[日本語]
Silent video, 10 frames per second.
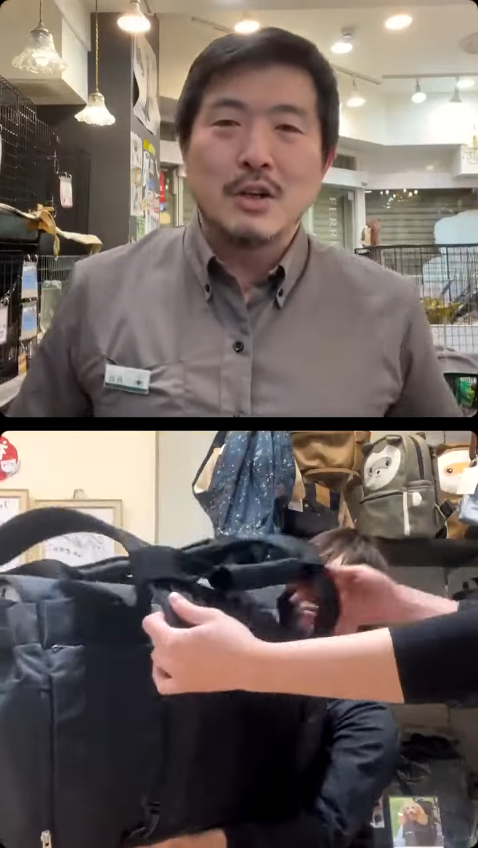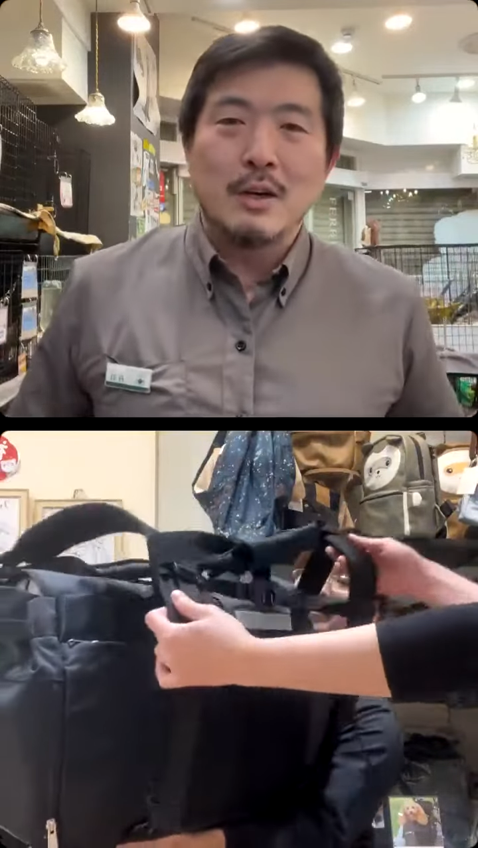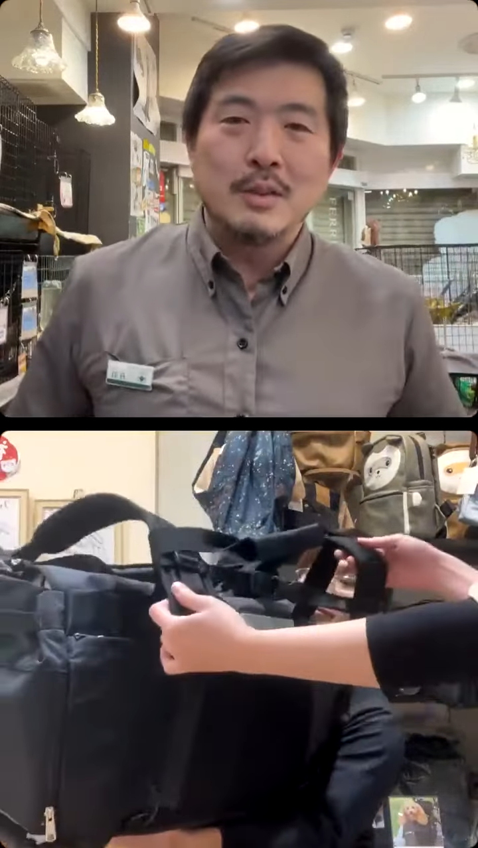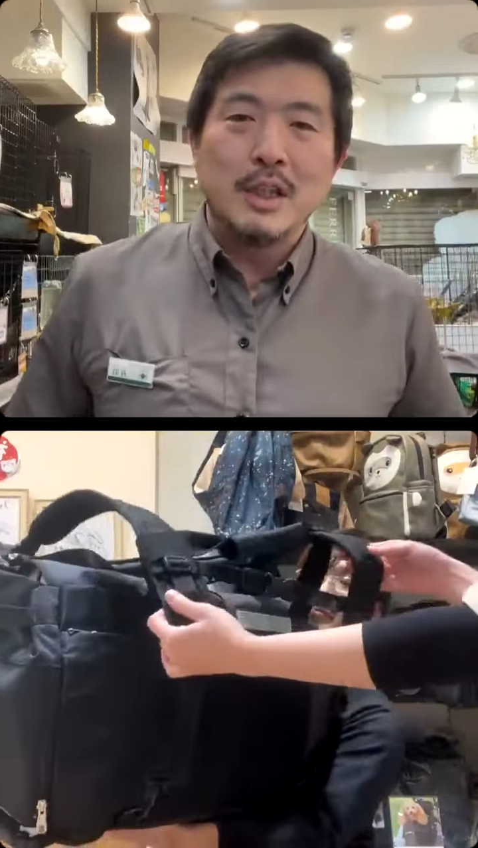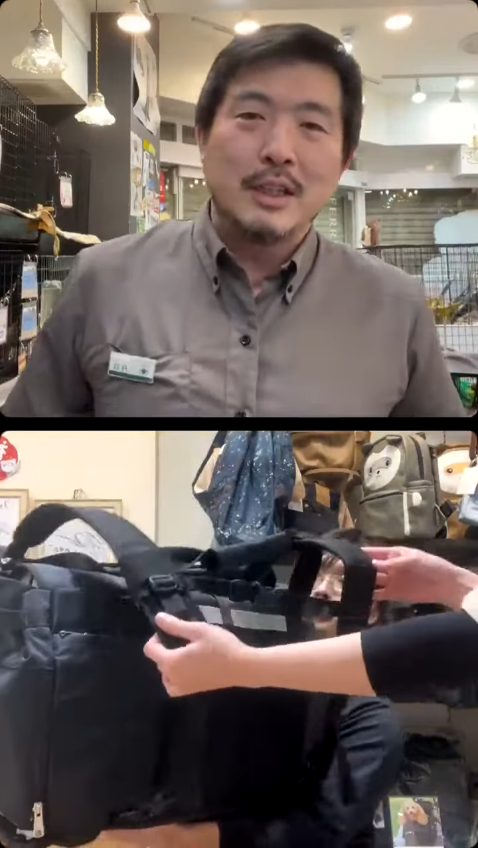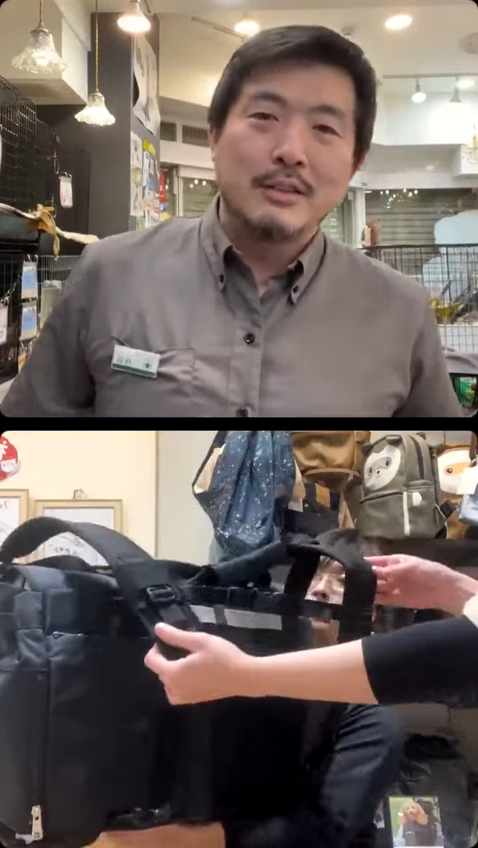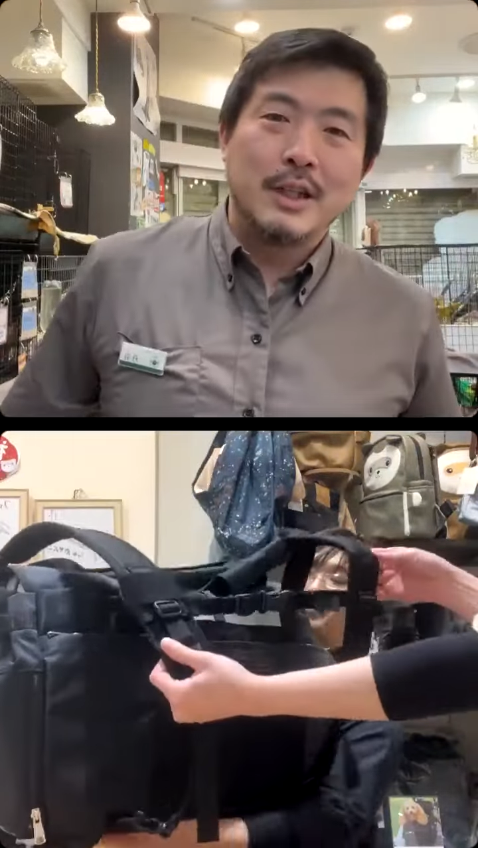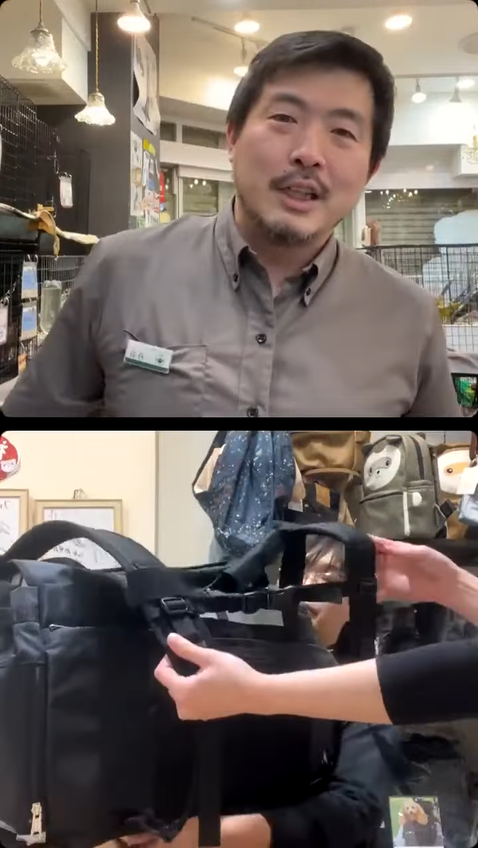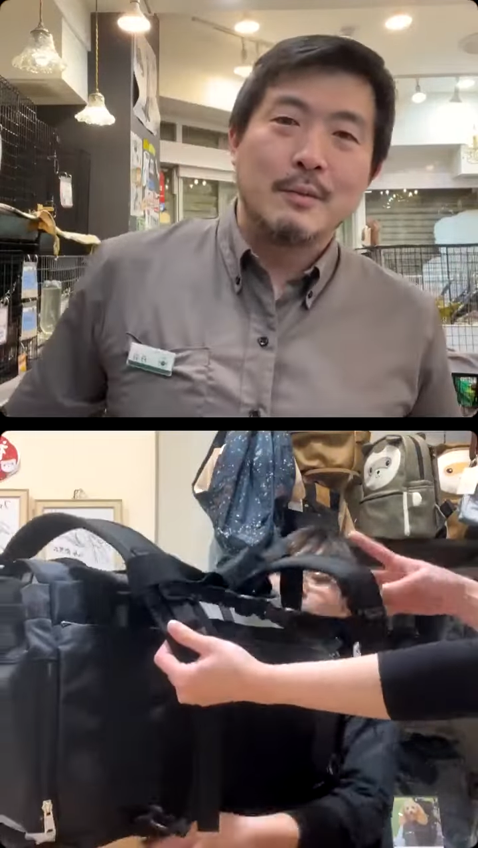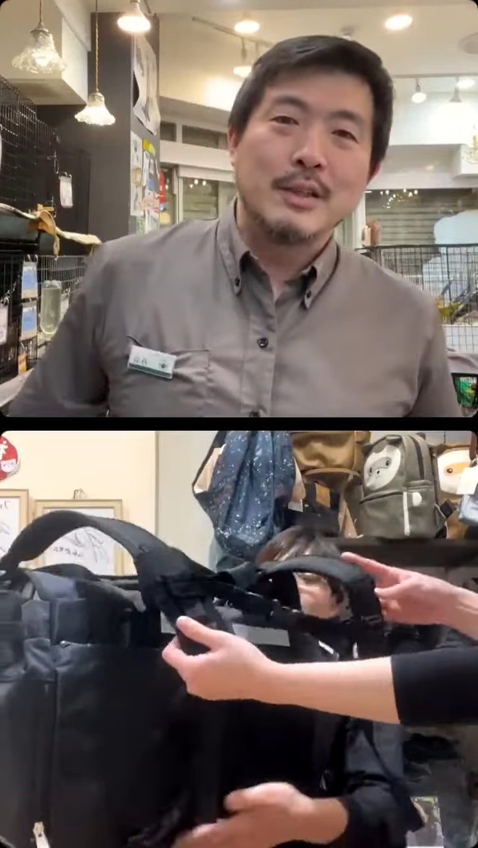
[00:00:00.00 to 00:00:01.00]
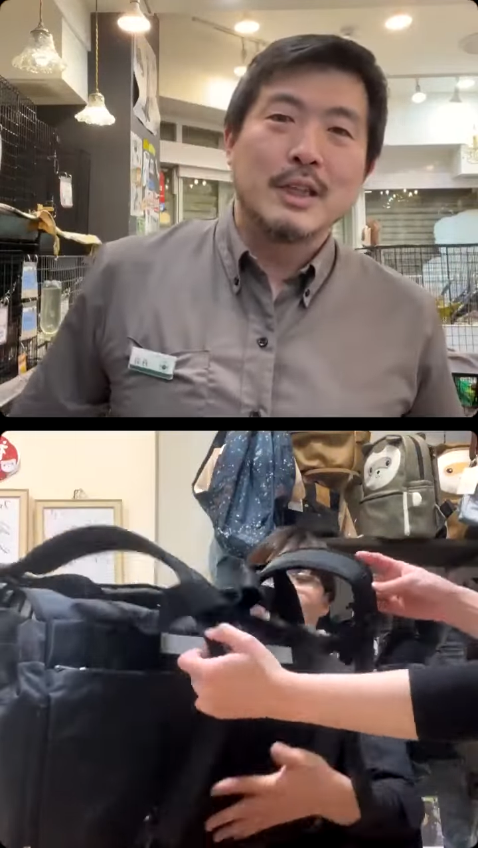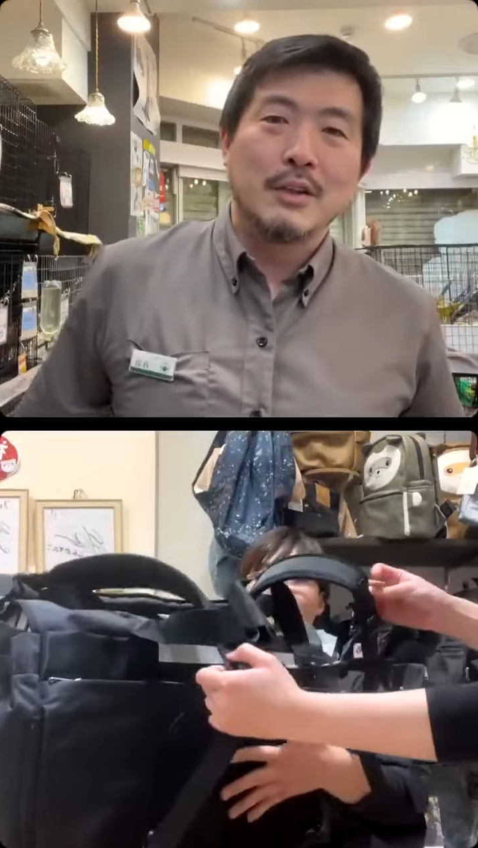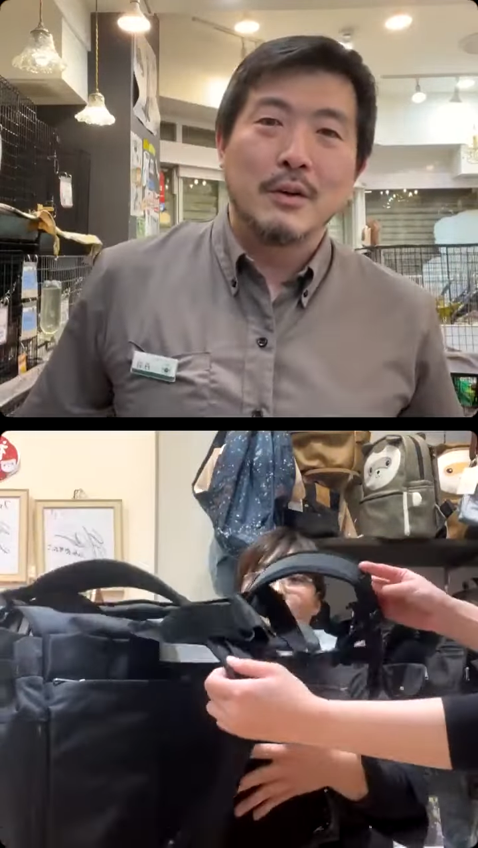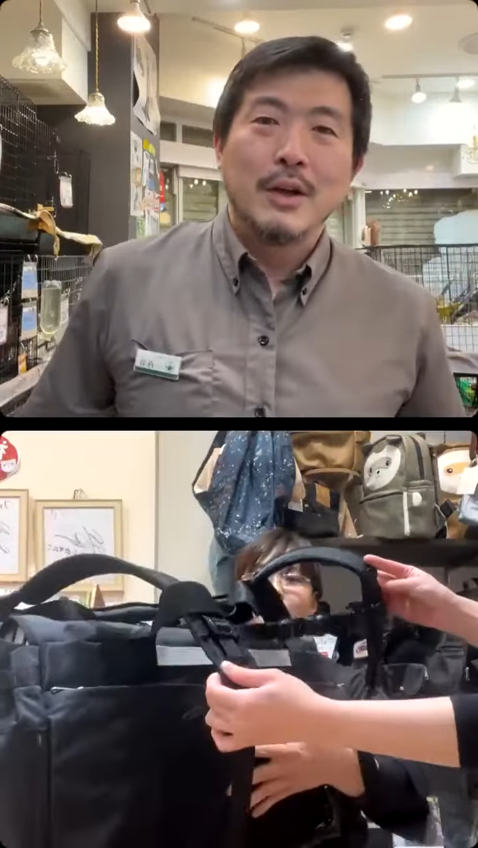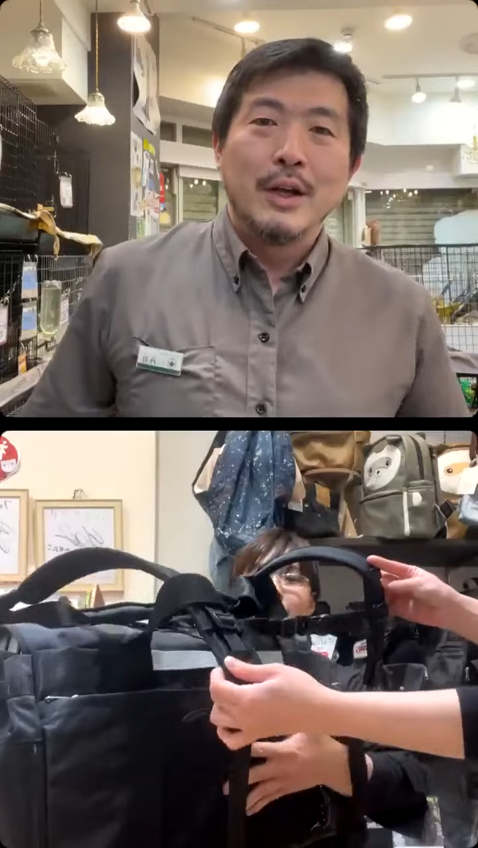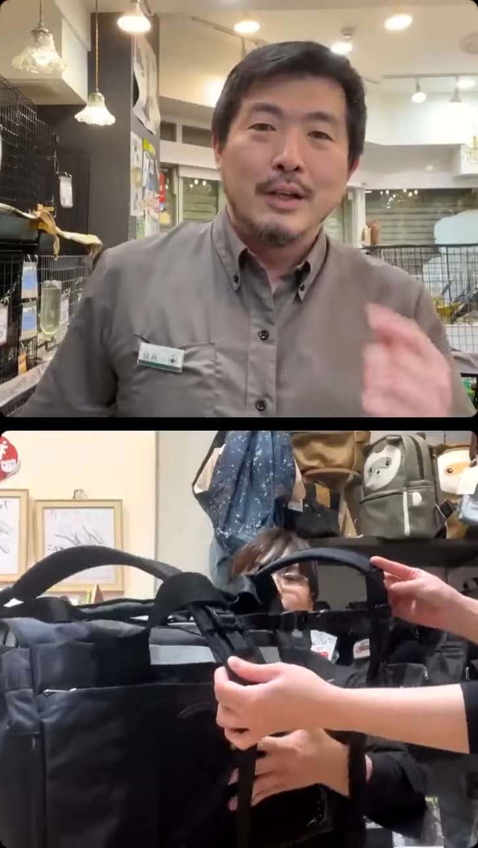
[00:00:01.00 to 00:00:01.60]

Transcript: が見せてくれてますけど、